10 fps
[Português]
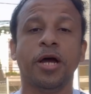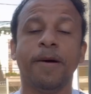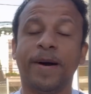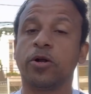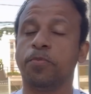
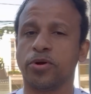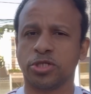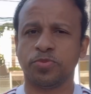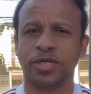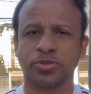para o
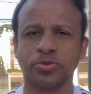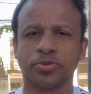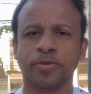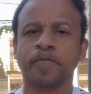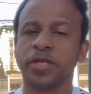próximo
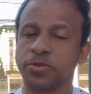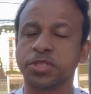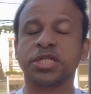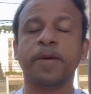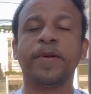assunto, se
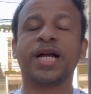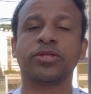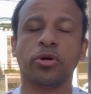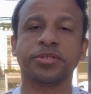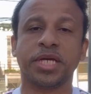você tem
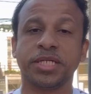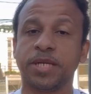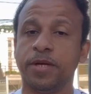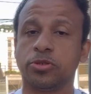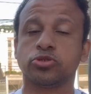precatórios a
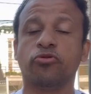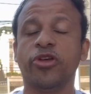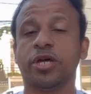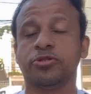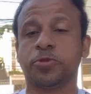receber dos
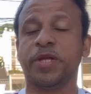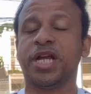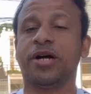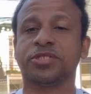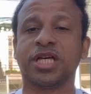governos,
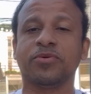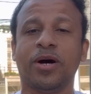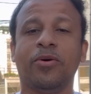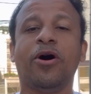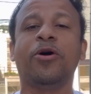federal,
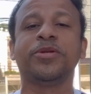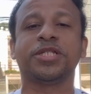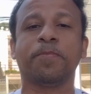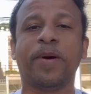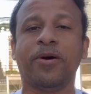estadual ou
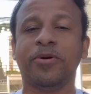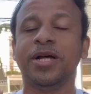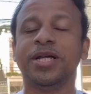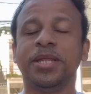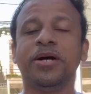municipal,
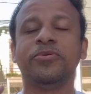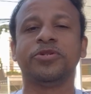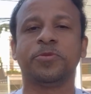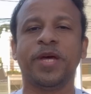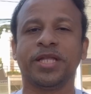não
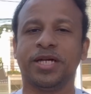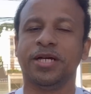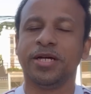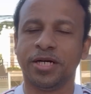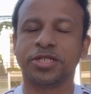os venda
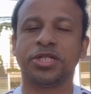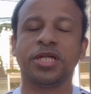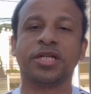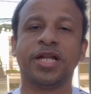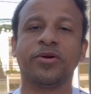antes de
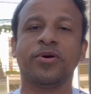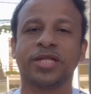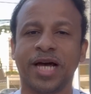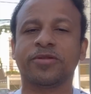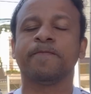entrar em
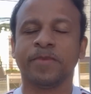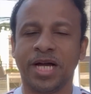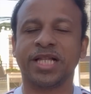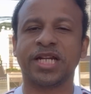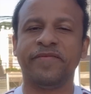contato
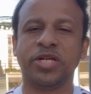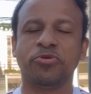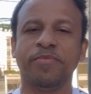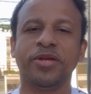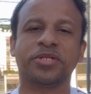através do
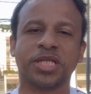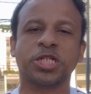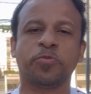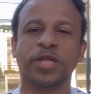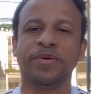e-mail que está
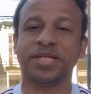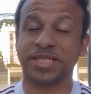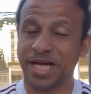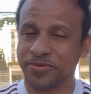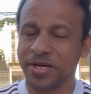
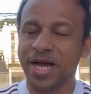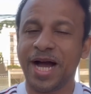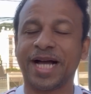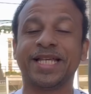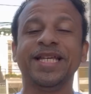disponibilizado
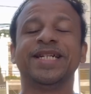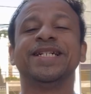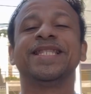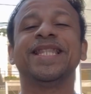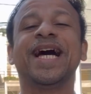aqui
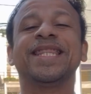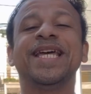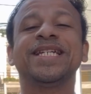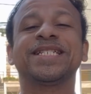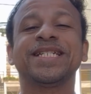na
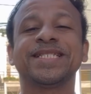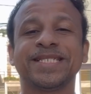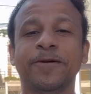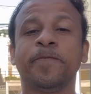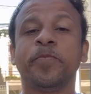
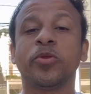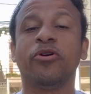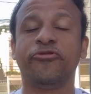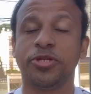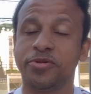descrição do
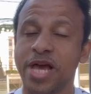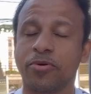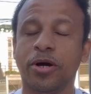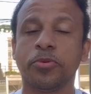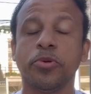vídeo. E
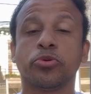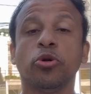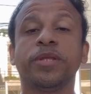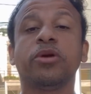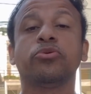agora o
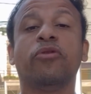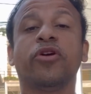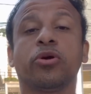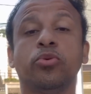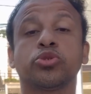YouTube tem um novo
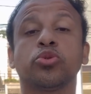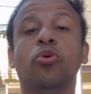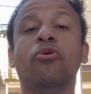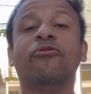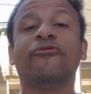recurso,
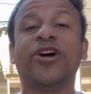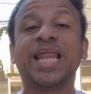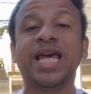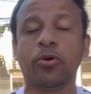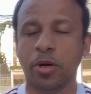o
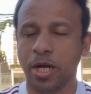Valeu.